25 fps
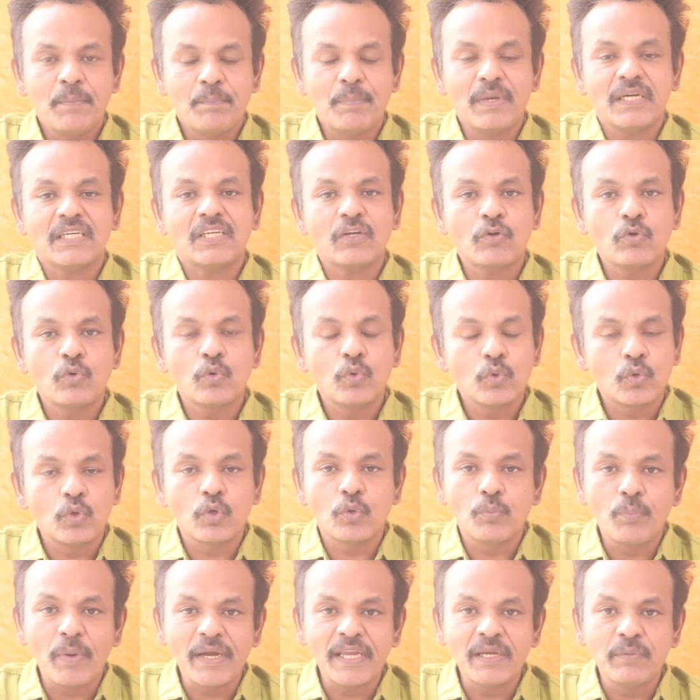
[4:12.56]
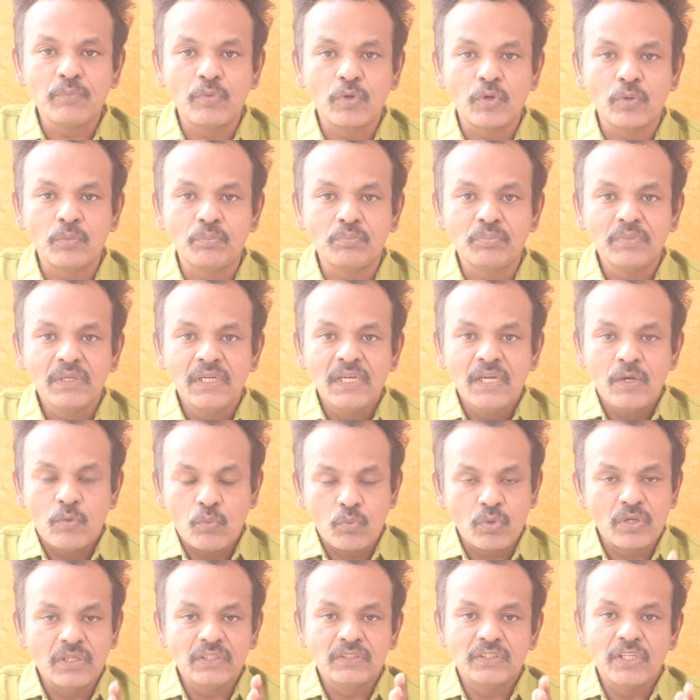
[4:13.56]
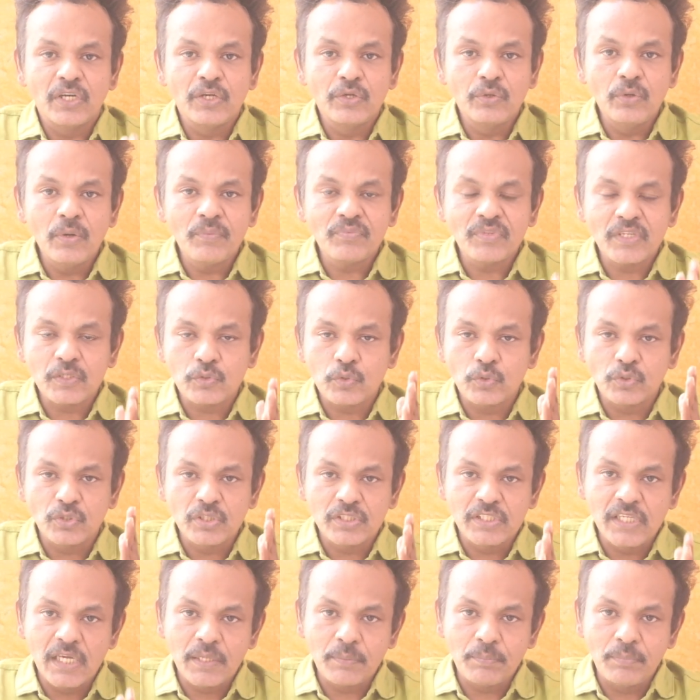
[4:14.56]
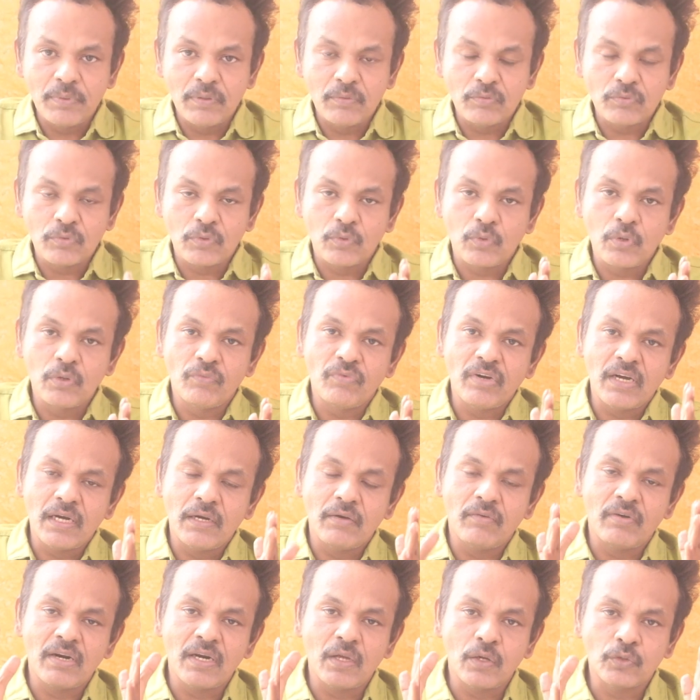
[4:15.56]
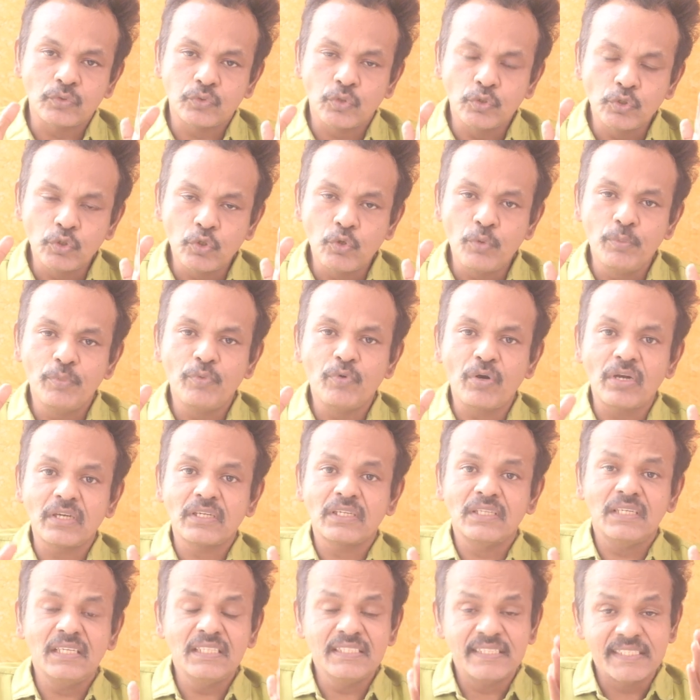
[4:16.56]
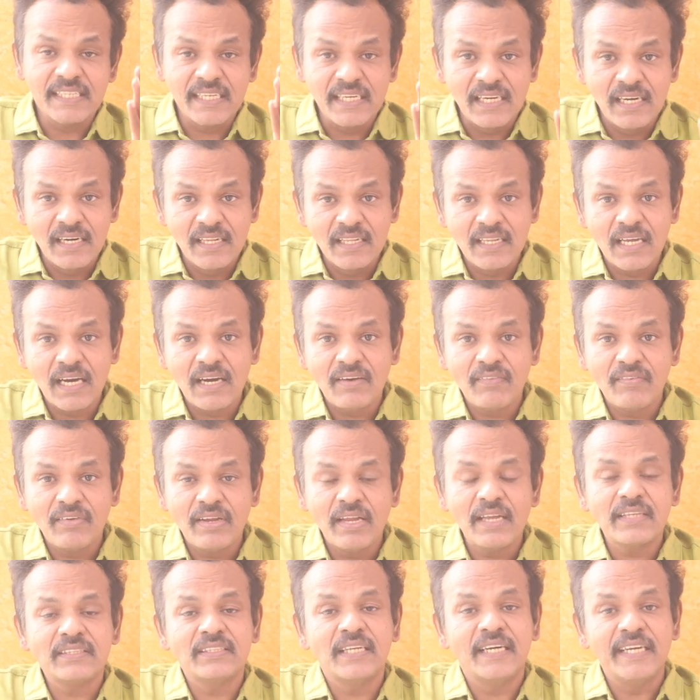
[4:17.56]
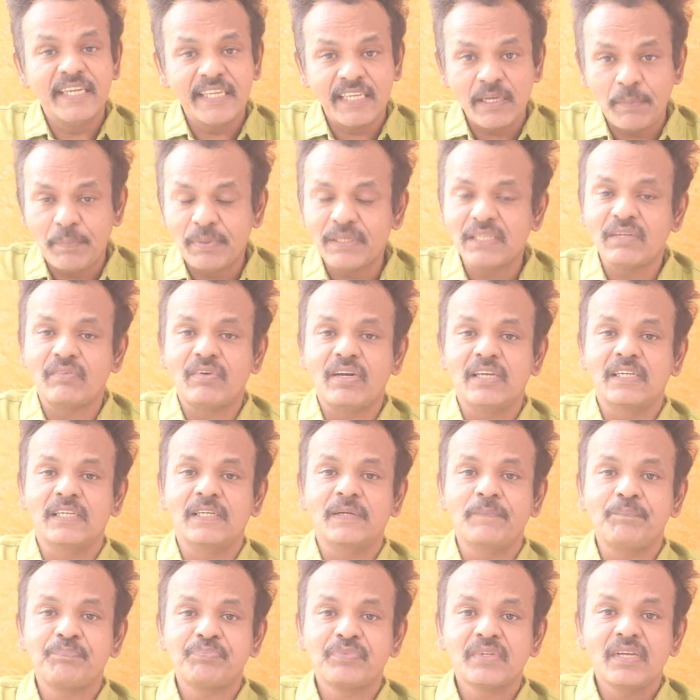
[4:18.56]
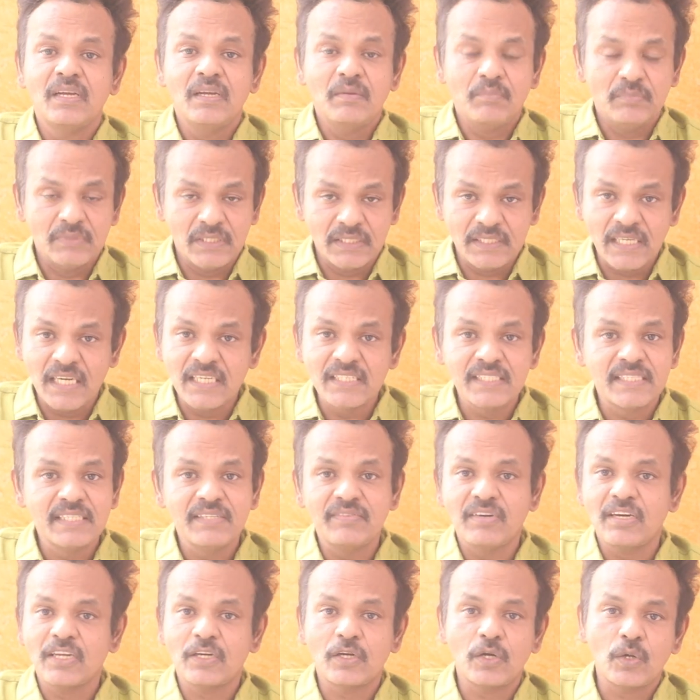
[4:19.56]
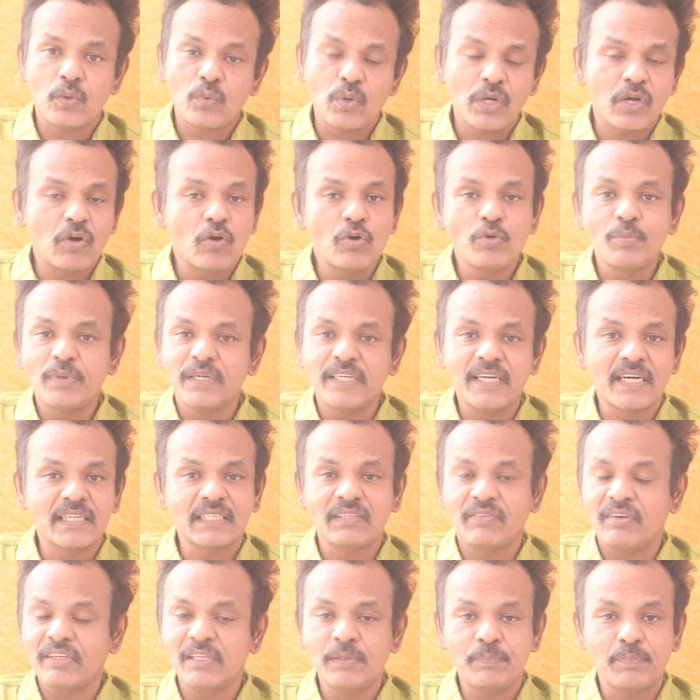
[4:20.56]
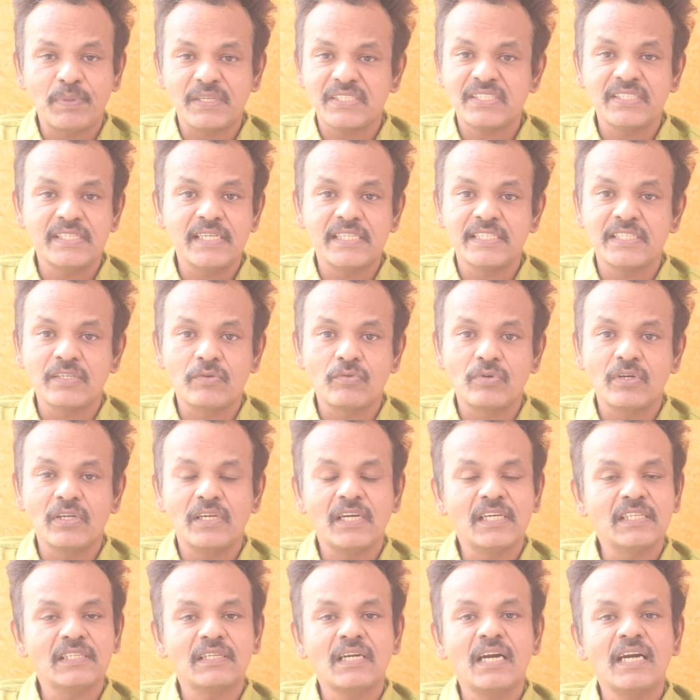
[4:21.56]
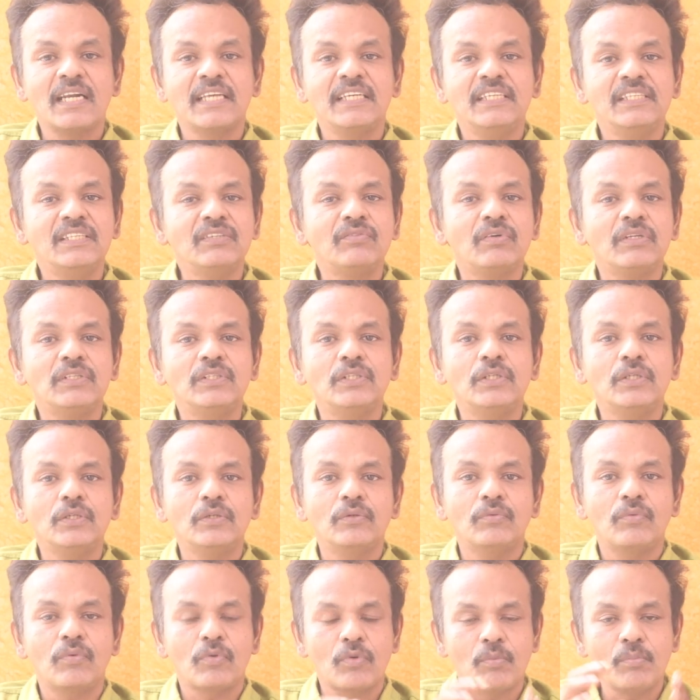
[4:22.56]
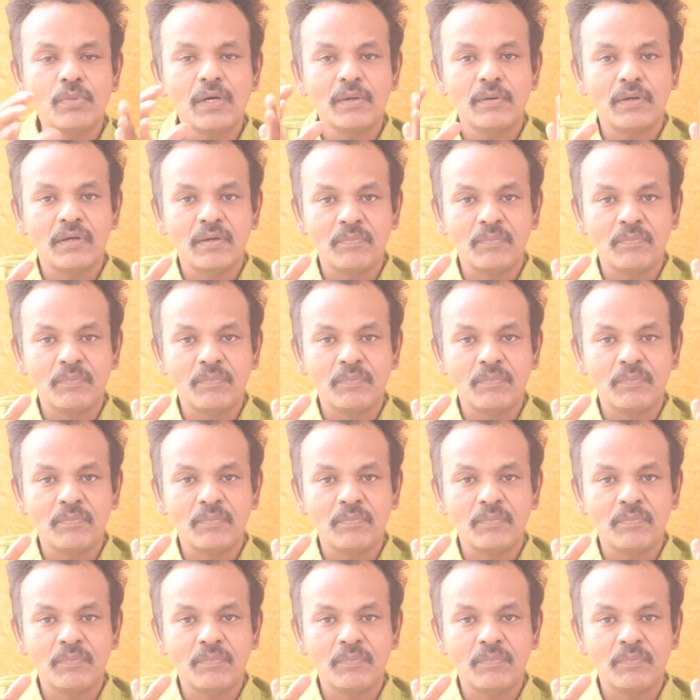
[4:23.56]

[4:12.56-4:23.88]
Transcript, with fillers: மற்றவர்களுக்கு ஒரு பயம் வரும் உங்களுக்கு தெரியும் இந்த சொத்து சேர்ப்பு சொத்து குவிப்பு வழக்குகள் ஜெயலலிதாவே தண்டிக்கப்பட்ட வழக்கு இந்த டான்சி வழக்கில் கூட கவர்மெண்ட் எடுத்து வாங்கி பிரச்சனையாச்சு அவங்களுக்கு அதனால் இது வந்து ரொம்ப